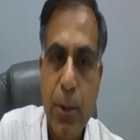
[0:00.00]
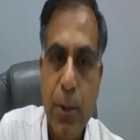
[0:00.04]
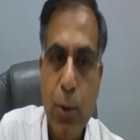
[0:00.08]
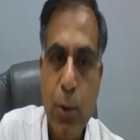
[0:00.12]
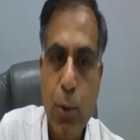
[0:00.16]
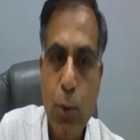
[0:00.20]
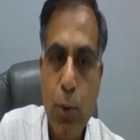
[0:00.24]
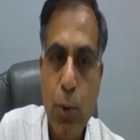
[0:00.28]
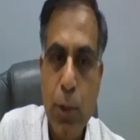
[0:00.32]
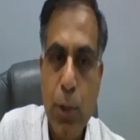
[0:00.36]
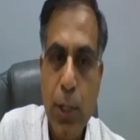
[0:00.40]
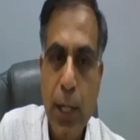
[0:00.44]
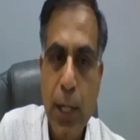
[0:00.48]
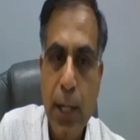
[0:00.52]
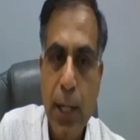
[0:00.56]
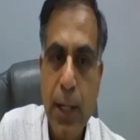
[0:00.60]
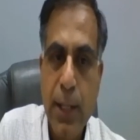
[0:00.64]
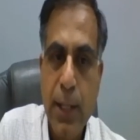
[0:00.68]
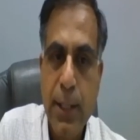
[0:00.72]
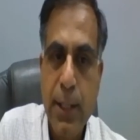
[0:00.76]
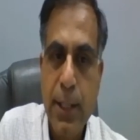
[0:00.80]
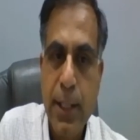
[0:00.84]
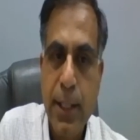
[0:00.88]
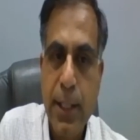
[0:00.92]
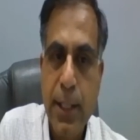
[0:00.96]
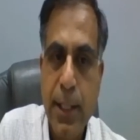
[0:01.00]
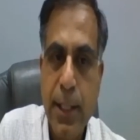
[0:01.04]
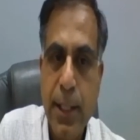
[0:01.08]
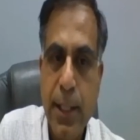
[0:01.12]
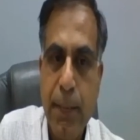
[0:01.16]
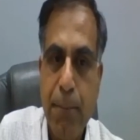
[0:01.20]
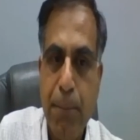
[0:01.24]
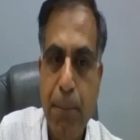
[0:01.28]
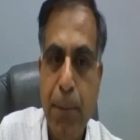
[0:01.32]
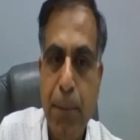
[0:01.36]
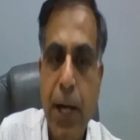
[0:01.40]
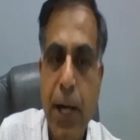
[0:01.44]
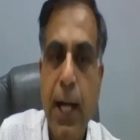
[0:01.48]
टोटल रिसीट के
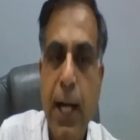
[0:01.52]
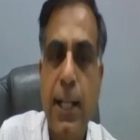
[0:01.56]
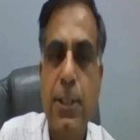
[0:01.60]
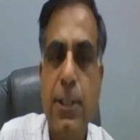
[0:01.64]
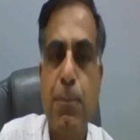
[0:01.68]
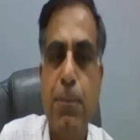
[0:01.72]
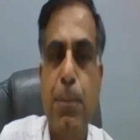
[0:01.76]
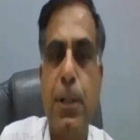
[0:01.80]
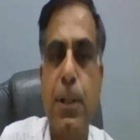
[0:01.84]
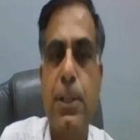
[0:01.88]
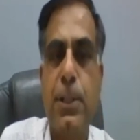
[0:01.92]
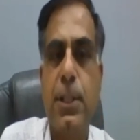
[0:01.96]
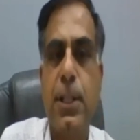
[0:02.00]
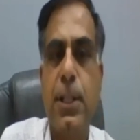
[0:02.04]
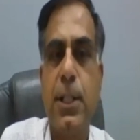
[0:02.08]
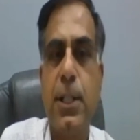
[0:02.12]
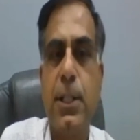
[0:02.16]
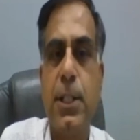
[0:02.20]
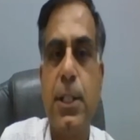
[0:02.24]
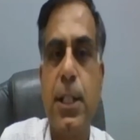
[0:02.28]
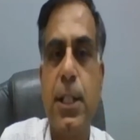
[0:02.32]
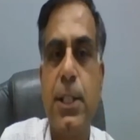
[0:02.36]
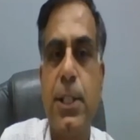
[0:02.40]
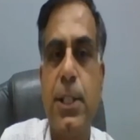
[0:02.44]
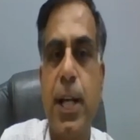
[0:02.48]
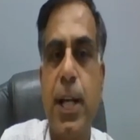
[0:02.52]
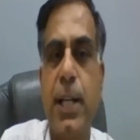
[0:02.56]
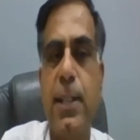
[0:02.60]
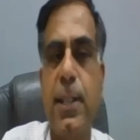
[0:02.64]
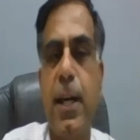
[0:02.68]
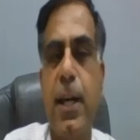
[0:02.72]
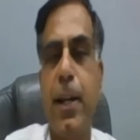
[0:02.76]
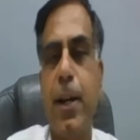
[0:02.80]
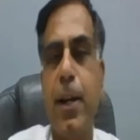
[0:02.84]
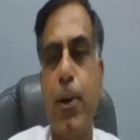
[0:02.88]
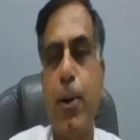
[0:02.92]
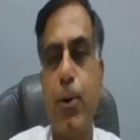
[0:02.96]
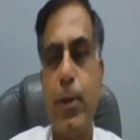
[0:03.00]
पांच परसेंट से ज्यादा
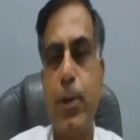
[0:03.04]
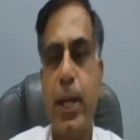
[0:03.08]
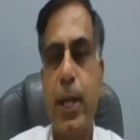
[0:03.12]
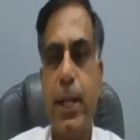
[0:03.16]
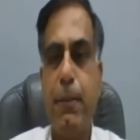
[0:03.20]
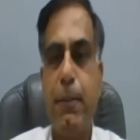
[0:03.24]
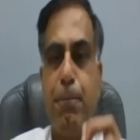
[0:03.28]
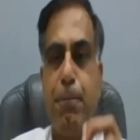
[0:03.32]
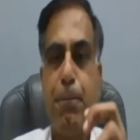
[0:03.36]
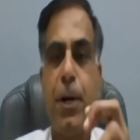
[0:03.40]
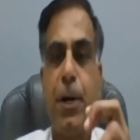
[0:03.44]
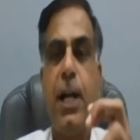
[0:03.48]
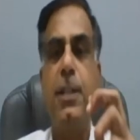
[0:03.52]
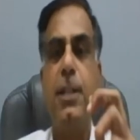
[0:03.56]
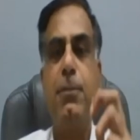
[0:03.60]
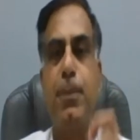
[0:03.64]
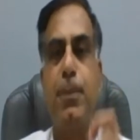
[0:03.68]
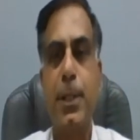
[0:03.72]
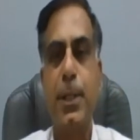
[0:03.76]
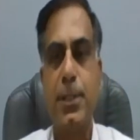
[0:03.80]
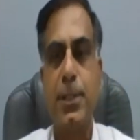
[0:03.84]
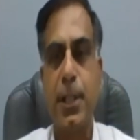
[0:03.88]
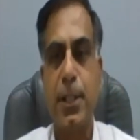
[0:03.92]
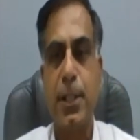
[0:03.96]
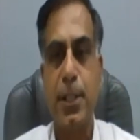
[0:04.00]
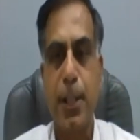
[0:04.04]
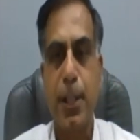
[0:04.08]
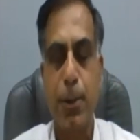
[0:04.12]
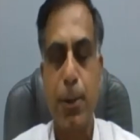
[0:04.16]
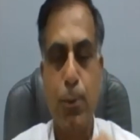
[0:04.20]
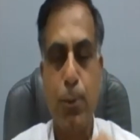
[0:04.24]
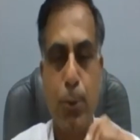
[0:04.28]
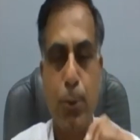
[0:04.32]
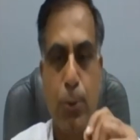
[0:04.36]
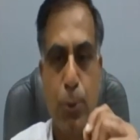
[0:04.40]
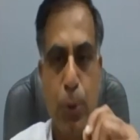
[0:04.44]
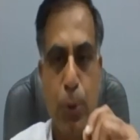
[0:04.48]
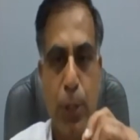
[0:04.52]
ना हो यानी पांच परसेंट तक
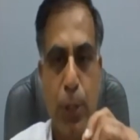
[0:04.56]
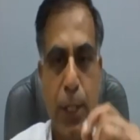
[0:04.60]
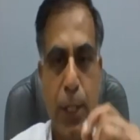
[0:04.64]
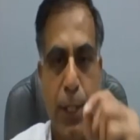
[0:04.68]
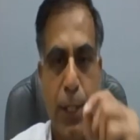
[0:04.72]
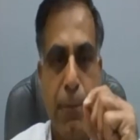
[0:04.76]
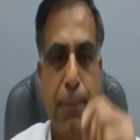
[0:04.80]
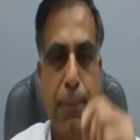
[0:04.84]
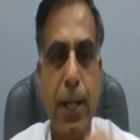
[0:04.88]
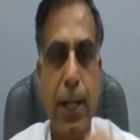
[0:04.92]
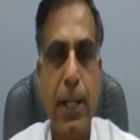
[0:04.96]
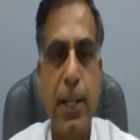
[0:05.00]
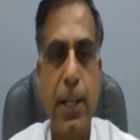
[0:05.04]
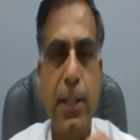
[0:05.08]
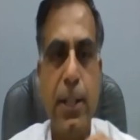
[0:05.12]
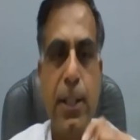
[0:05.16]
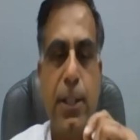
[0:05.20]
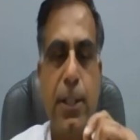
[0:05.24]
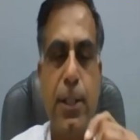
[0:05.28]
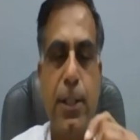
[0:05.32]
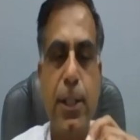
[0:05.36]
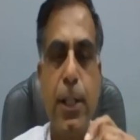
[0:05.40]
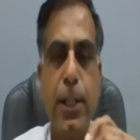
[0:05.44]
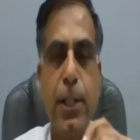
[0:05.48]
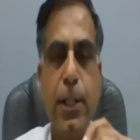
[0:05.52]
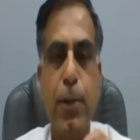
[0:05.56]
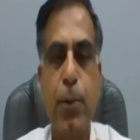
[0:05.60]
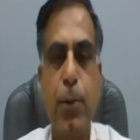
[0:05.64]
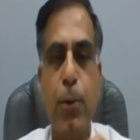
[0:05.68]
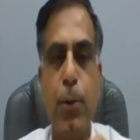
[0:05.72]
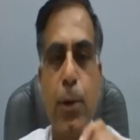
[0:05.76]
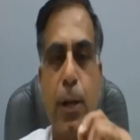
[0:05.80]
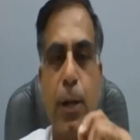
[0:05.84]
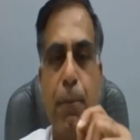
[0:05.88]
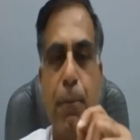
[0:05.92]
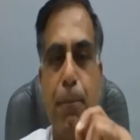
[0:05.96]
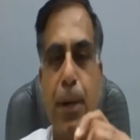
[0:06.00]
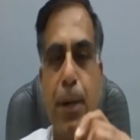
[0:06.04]
हो तो यदि मान लीजिए तीन करोड़
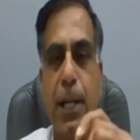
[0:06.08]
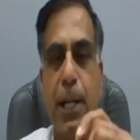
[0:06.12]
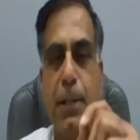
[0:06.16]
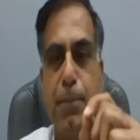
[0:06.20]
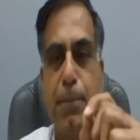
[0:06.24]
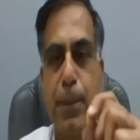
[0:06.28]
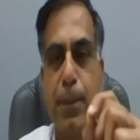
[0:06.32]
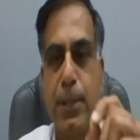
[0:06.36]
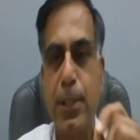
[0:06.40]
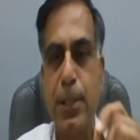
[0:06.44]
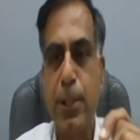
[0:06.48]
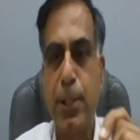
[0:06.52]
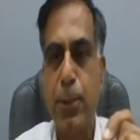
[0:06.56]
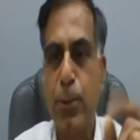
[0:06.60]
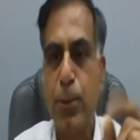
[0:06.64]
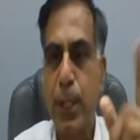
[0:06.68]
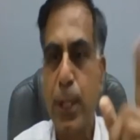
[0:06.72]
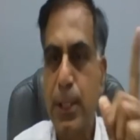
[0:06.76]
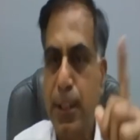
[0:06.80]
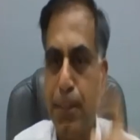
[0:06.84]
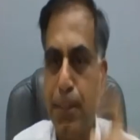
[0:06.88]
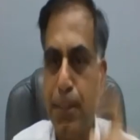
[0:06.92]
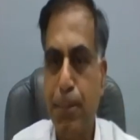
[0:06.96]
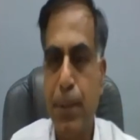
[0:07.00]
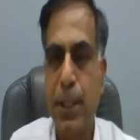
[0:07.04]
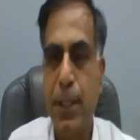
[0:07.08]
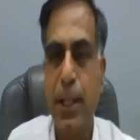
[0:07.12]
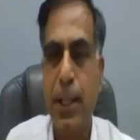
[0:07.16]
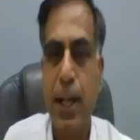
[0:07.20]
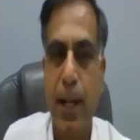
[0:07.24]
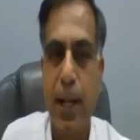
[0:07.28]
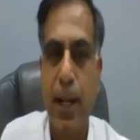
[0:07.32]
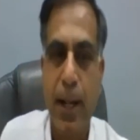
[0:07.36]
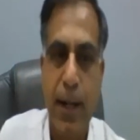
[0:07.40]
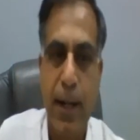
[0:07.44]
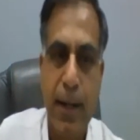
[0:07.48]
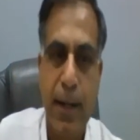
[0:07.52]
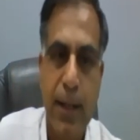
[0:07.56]
का पांच परसेंट हुआ सर पंद्रह
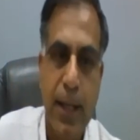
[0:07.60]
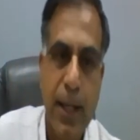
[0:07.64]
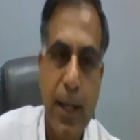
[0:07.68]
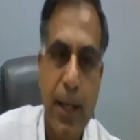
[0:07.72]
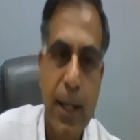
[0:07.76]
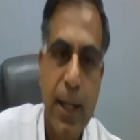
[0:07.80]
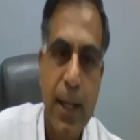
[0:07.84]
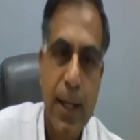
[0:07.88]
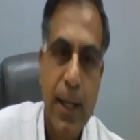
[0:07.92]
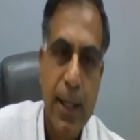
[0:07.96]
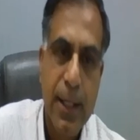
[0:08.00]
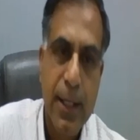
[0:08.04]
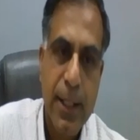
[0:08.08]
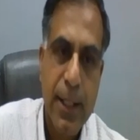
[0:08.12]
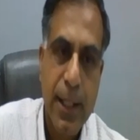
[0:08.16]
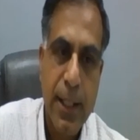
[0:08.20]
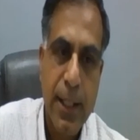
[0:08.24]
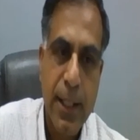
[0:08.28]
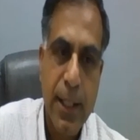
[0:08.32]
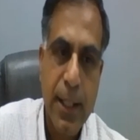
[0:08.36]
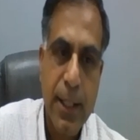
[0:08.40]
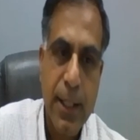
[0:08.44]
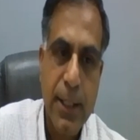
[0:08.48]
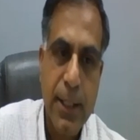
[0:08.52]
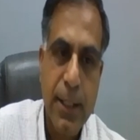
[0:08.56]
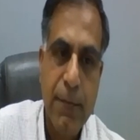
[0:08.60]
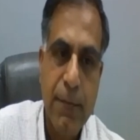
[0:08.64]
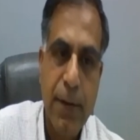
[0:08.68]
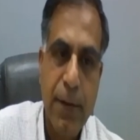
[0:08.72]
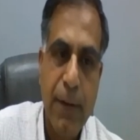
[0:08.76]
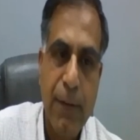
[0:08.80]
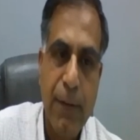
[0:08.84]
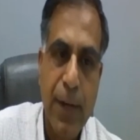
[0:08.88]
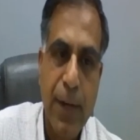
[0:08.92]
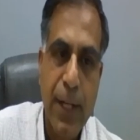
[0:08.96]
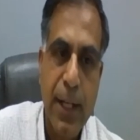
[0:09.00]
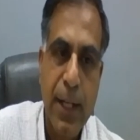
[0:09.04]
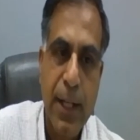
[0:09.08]
लाख यदि किसी
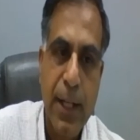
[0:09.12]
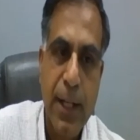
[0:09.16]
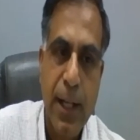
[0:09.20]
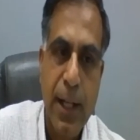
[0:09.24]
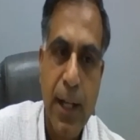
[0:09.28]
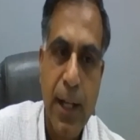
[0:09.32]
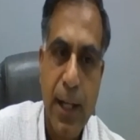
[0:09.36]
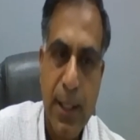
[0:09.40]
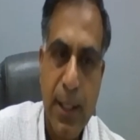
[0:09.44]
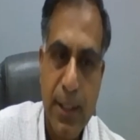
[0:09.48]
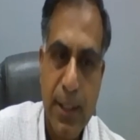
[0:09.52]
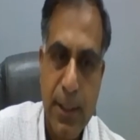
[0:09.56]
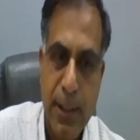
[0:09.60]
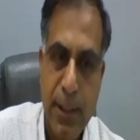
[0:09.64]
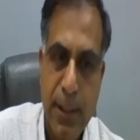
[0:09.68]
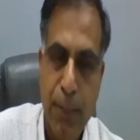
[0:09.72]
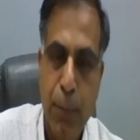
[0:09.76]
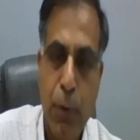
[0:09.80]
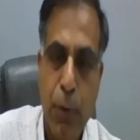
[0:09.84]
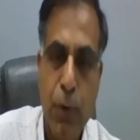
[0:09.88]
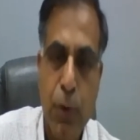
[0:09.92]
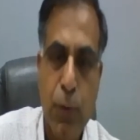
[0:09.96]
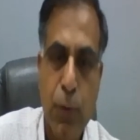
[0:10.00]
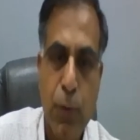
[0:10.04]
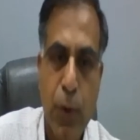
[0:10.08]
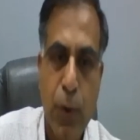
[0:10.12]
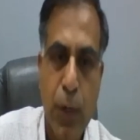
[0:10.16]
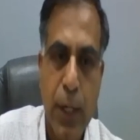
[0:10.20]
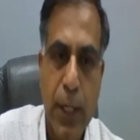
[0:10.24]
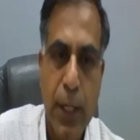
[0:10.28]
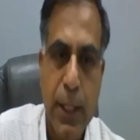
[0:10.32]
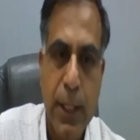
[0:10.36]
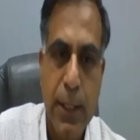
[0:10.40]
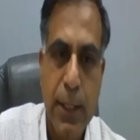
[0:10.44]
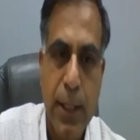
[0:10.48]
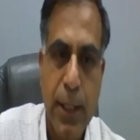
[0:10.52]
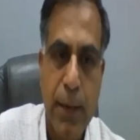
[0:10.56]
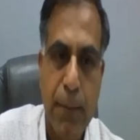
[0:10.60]
व्यापारी का सपोज फॉर एन
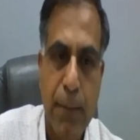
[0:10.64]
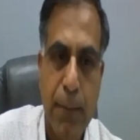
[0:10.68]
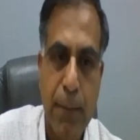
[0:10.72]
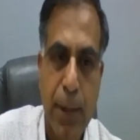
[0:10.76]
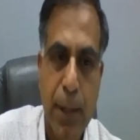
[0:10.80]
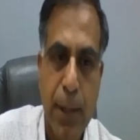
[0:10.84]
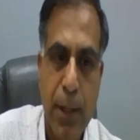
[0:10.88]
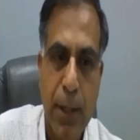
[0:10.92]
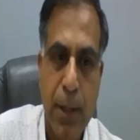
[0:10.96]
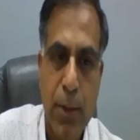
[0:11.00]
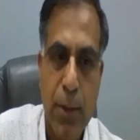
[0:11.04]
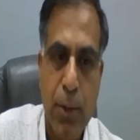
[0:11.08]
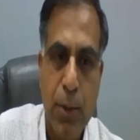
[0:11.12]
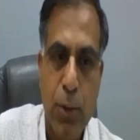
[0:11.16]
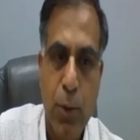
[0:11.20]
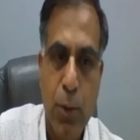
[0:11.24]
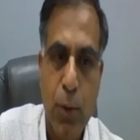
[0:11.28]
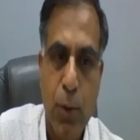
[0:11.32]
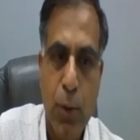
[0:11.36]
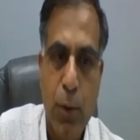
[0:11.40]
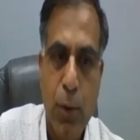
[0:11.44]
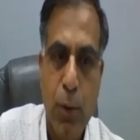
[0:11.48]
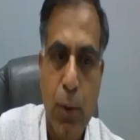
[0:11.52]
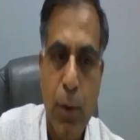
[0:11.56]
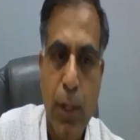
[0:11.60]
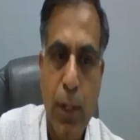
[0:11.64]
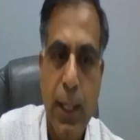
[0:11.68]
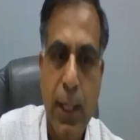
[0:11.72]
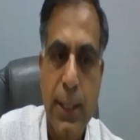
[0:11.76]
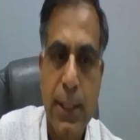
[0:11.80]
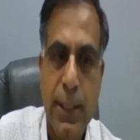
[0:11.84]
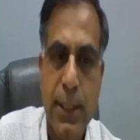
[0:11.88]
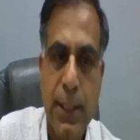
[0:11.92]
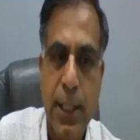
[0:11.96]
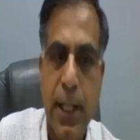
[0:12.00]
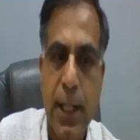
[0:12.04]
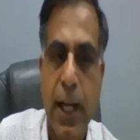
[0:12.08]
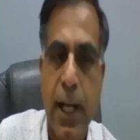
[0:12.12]
एग्जाम्पल दो करोड़
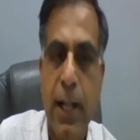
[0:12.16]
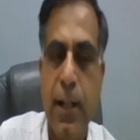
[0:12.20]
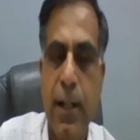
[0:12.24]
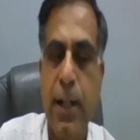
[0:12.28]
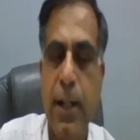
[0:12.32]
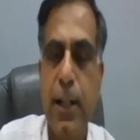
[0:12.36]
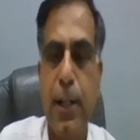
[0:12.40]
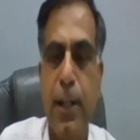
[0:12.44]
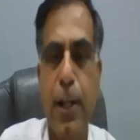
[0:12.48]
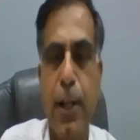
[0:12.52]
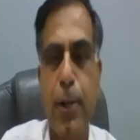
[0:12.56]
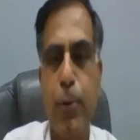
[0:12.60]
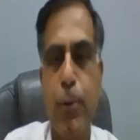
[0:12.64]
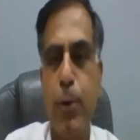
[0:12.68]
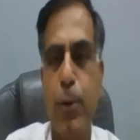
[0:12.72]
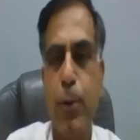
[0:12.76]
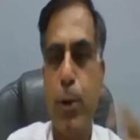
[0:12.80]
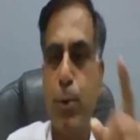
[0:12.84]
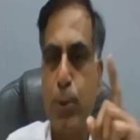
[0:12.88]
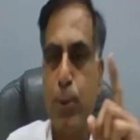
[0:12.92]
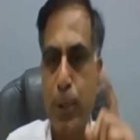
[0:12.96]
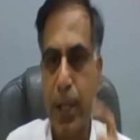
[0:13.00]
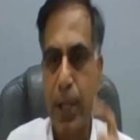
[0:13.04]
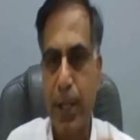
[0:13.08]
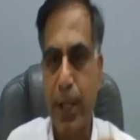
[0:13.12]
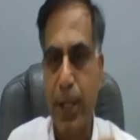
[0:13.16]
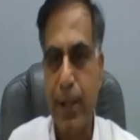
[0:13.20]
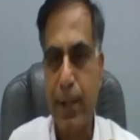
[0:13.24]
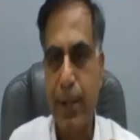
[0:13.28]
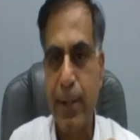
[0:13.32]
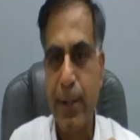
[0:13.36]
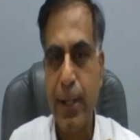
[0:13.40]
अस्सी लाख का टर्नओवर होता है